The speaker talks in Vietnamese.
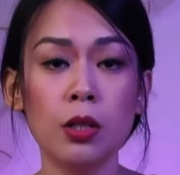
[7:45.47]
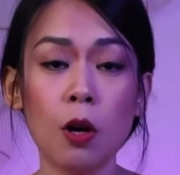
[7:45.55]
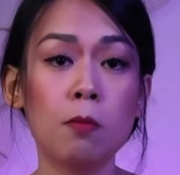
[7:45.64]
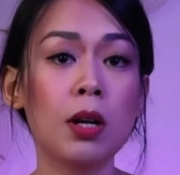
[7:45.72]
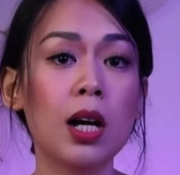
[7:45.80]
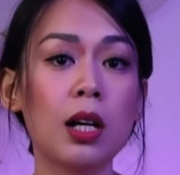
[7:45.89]

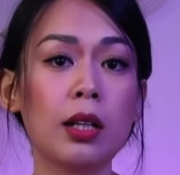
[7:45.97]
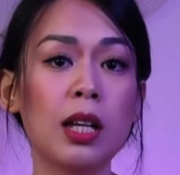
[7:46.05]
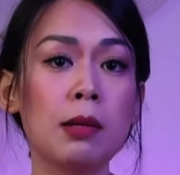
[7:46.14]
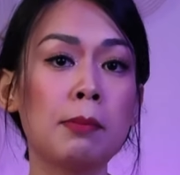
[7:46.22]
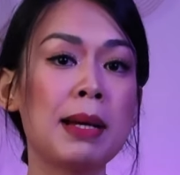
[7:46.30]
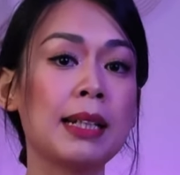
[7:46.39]
Đồng thời
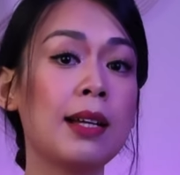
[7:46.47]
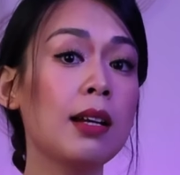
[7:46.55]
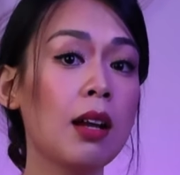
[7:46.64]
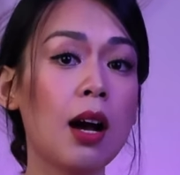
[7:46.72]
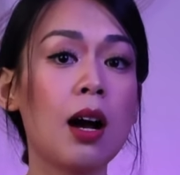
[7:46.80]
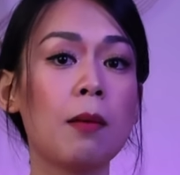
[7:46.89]
khi mà bạn
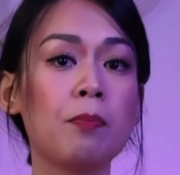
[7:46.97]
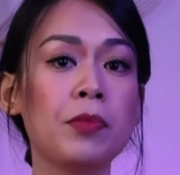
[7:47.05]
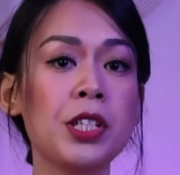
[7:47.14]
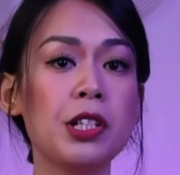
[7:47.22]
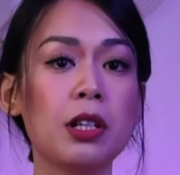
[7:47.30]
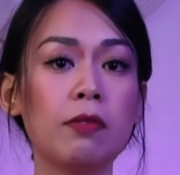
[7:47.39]
kết hợp
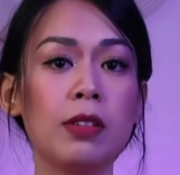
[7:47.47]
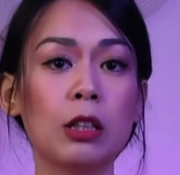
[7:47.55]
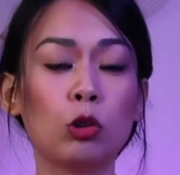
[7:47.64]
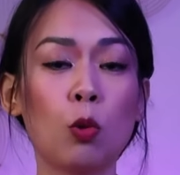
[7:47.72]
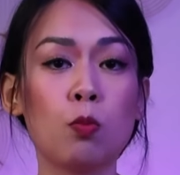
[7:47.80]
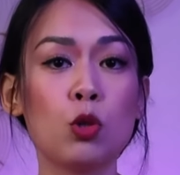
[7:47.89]
giữa
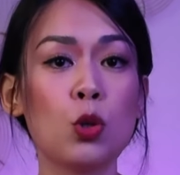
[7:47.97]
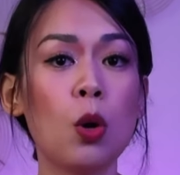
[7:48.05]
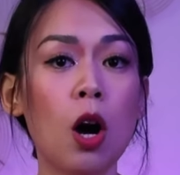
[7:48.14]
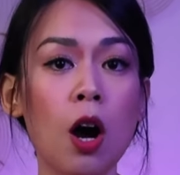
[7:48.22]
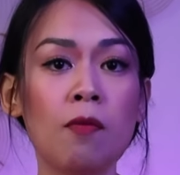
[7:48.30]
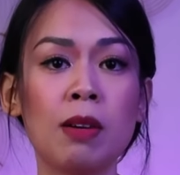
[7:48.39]
việc tụng
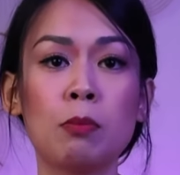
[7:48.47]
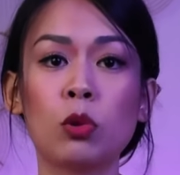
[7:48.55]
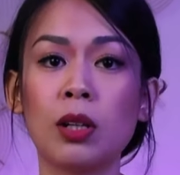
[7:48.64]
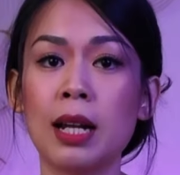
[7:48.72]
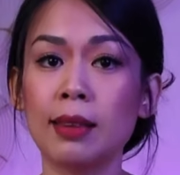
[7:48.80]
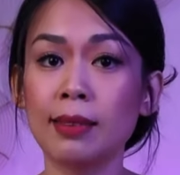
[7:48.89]
chú Om và
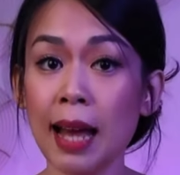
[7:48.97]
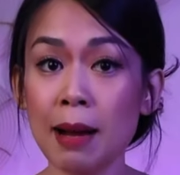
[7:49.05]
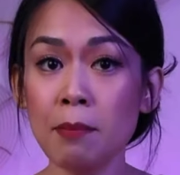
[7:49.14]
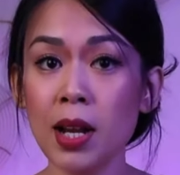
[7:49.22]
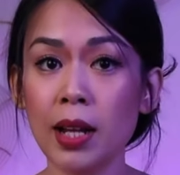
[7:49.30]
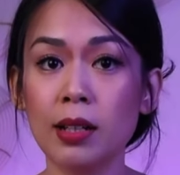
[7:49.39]
một trăm lẻ
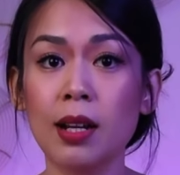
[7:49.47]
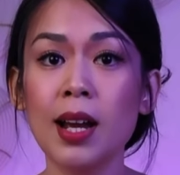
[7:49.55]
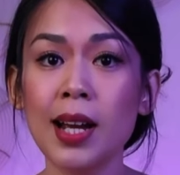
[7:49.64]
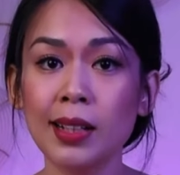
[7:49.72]
tám lần